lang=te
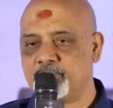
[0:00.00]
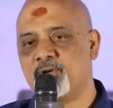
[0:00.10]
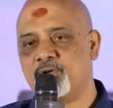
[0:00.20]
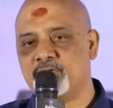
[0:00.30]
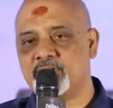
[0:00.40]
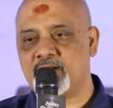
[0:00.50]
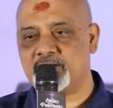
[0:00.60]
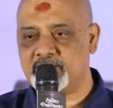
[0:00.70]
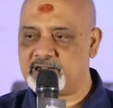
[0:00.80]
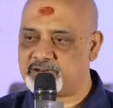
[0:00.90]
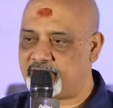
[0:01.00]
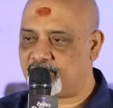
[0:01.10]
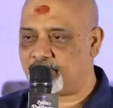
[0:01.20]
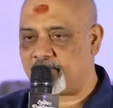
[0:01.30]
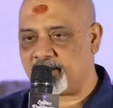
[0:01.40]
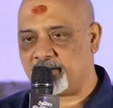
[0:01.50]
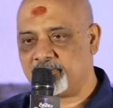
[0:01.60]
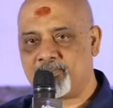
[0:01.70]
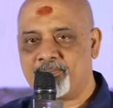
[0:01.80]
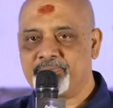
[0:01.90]
బాగుంటుంది నాకు చాలా ఇష్టమైనటువంటి పాటలు
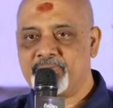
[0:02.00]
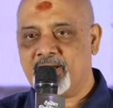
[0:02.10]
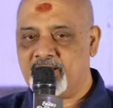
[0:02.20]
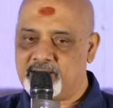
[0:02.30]
ఇంత